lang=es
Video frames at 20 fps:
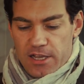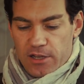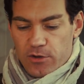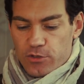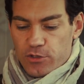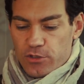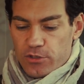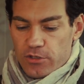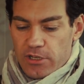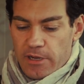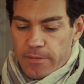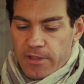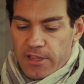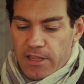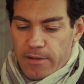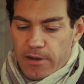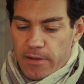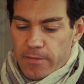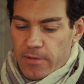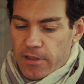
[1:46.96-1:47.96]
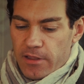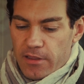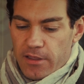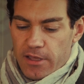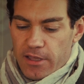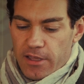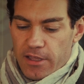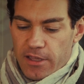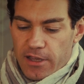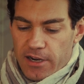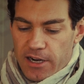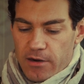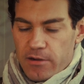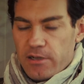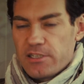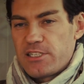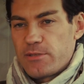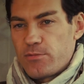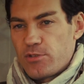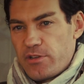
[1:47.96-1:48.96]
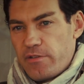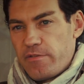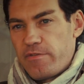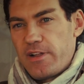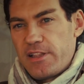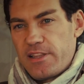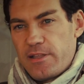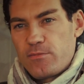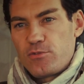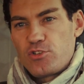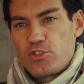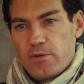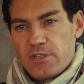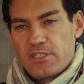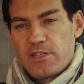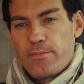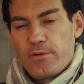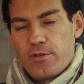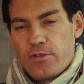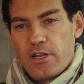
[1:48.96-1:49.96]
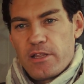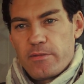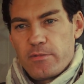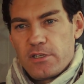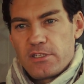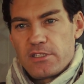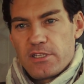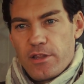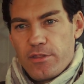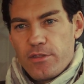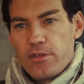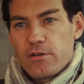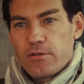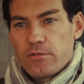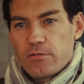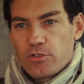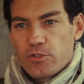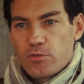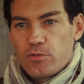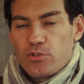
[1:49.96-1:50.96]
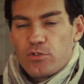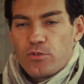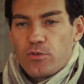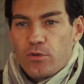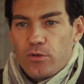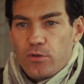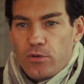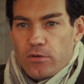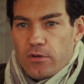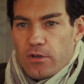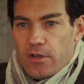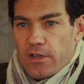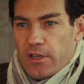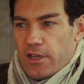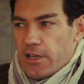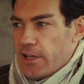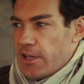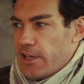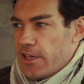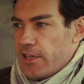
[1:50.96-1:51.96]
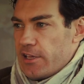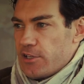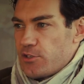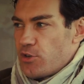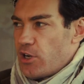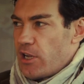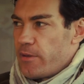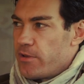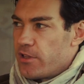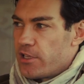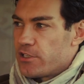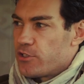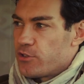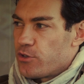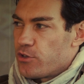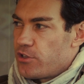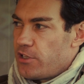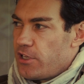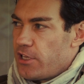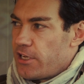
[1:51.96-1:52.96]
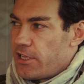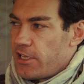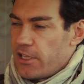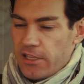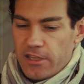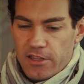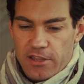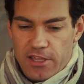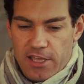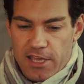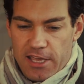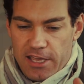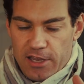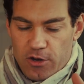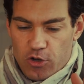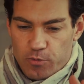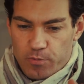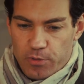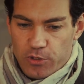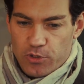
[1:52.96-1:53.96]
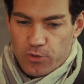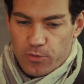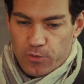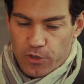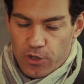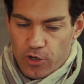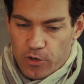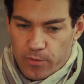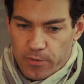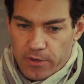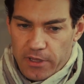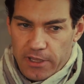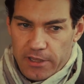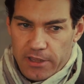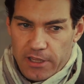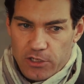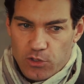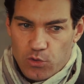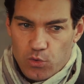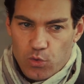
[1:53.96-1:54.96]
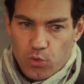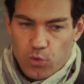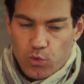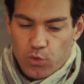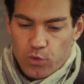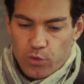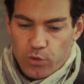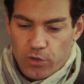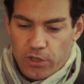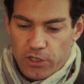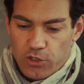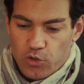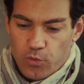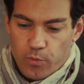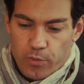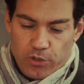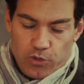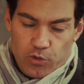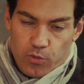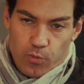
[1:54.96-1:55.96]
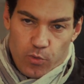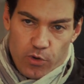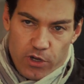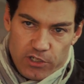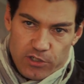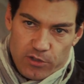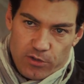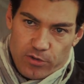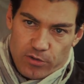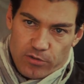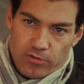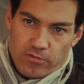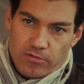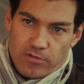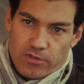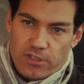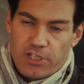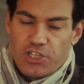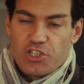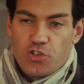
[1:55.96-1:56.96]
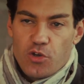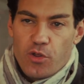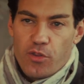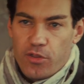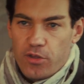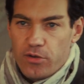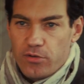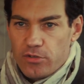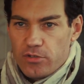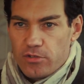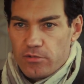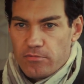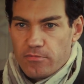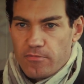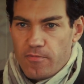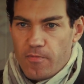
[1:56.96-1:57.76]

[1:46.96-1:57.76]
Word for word: Nosotros, lamentablemente, claro que echamos en falta mucho más apoyo de la Administración. Somos un club que solamente se sostiene de, su, su, presupuesto de socios,